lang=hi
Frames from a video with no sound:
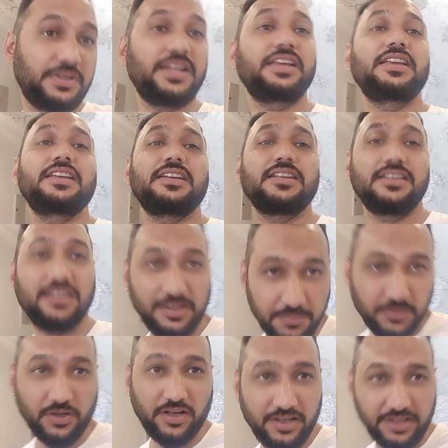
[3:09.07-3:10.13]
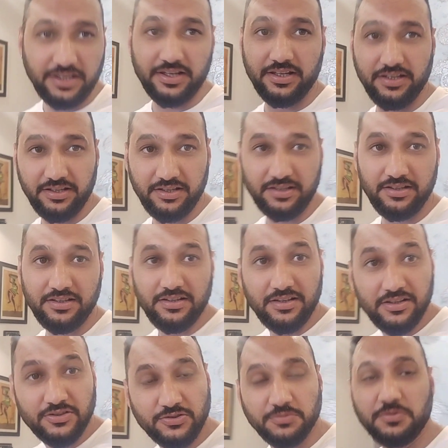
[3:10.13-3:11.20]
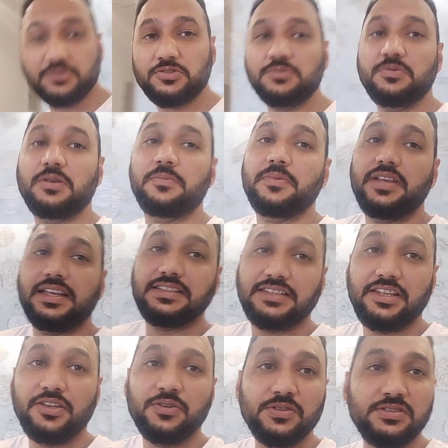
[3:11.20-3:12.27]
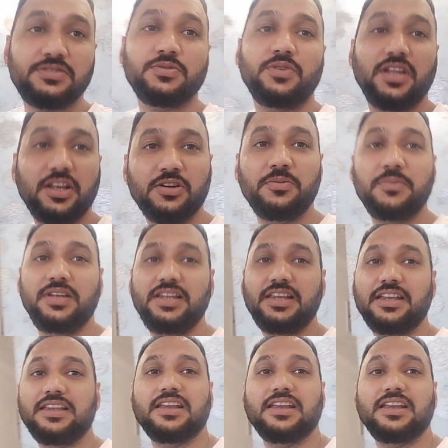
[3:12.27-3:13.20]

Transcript: बड़ी ही गंदी मॉर्निंग है सुबह सुबह हमें ऐसी न्यूज़ सुनने को मिली कि